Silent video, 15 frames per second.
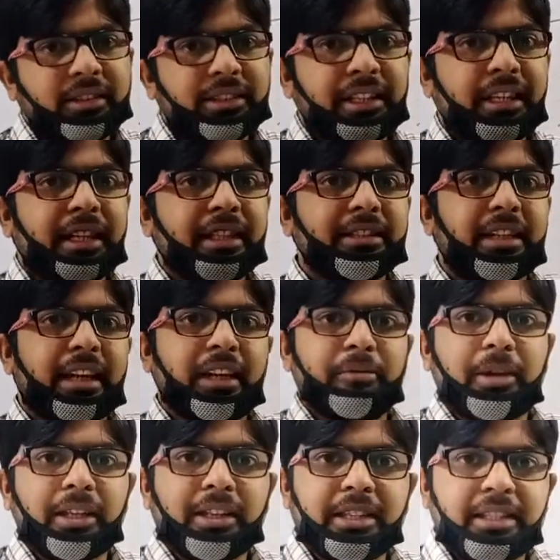যে যাকে
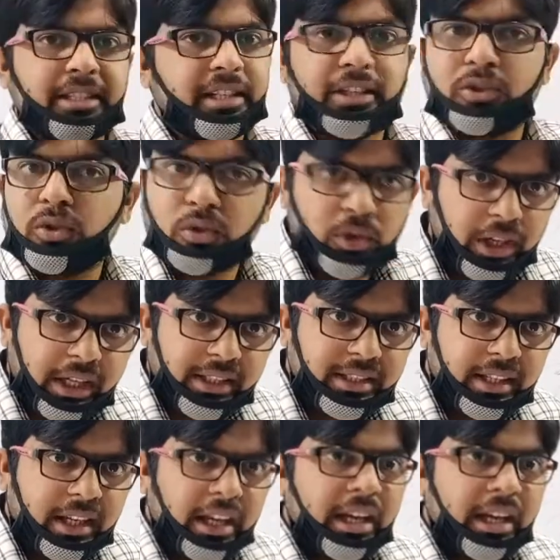ভাগ দিচ্ছি সেটা ছোট হয়ে গেছে